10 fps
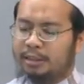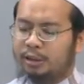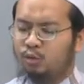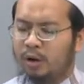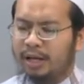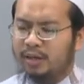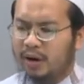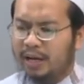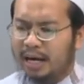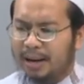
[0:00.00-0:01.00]
จะทัวเล็กน้
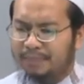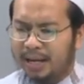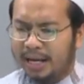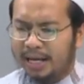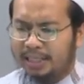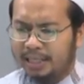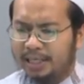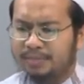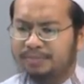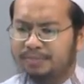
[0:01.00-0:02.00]
อยนะครับ ในอายะที่
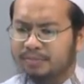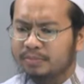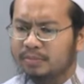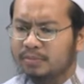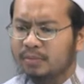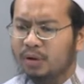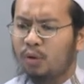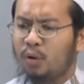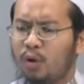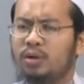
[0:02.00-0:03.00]

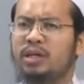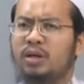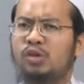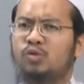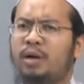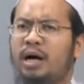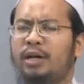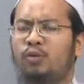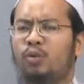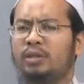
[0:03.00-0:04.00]
6 ที่อัลลอฮฺสุบฮา
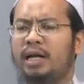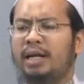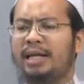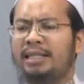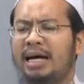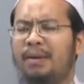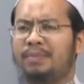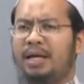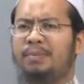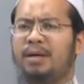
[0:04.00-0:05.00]
นะฮัวตาได้ตั้ง
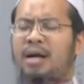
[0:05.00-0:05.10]
คำถาม